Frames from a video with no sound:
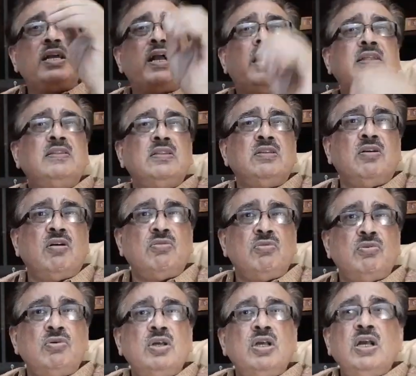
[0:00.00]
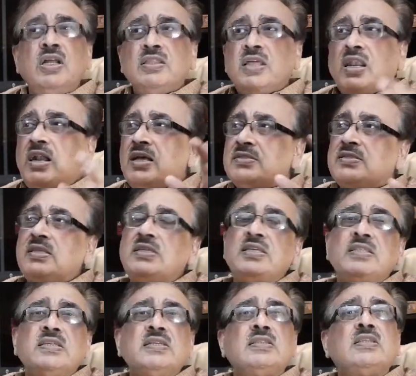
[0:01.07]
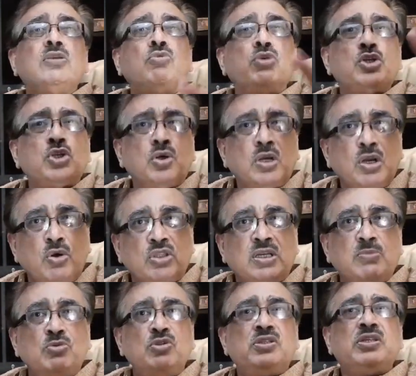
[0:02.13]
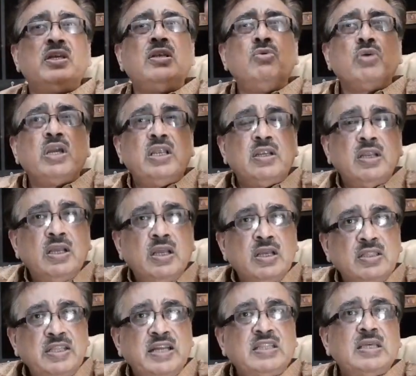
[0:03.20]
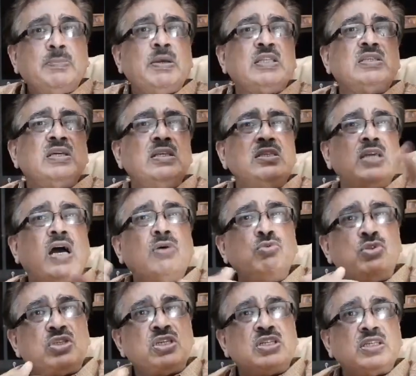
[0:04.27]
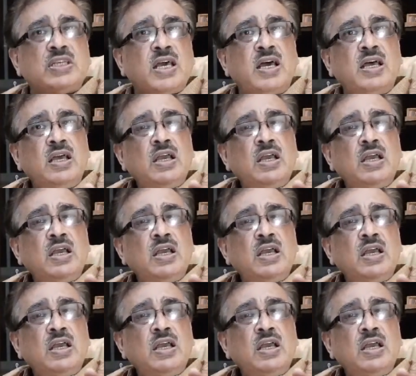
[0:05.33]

একটা গাড়িতে দেওয়া হলো তারা রাস্তায় যেতে যেতে লোকের সঙ্গে কথা বলছেন লোকের দেখতে পাচ্ছেন যা হচ্ছে সেটা